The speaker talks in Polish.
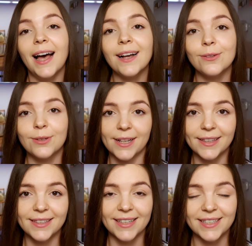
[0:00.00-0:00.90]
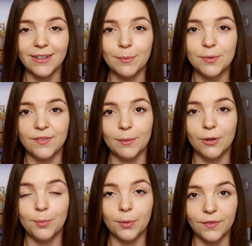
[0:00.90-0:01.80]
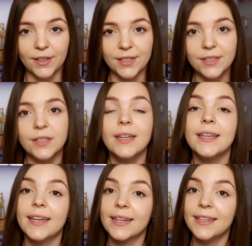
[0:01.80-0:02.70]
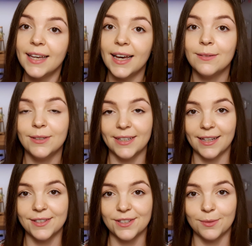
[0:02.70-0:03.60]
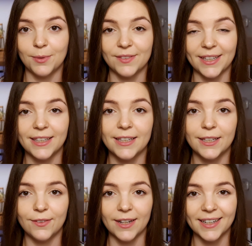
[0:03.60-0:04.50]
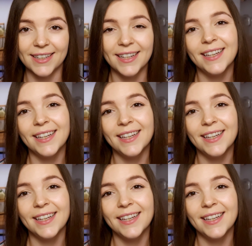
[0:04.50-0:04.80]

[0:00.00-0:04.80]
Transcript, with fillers: A konkretnie chciałabym Wam opowiedzieć, jak ja radzę sobie w takich chwilach.